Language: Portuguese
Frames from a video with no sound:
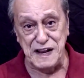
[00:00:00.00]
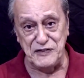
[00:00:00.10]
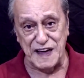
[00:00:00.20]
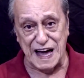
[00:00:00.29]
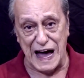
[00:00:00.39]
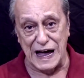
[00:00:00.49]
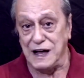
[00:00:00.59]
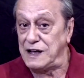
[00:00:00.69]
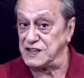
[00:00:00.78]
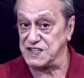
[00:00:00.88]

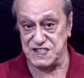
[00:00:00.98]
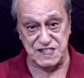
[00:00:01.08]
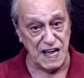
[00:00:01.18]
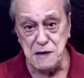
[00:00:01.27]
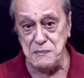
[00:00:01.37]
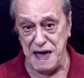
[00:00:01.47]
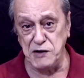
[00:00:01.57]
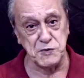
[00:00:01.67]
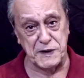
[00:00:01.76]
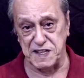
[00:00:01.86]
verificar, sem
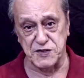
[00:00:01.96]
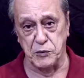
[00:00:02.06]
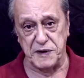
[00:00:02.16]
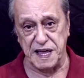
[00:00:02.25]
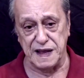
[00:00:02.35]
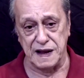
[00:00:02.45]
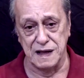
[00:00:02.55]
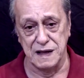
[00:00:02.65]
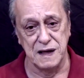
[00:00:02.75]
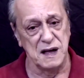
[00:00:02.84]
meios para descobrir.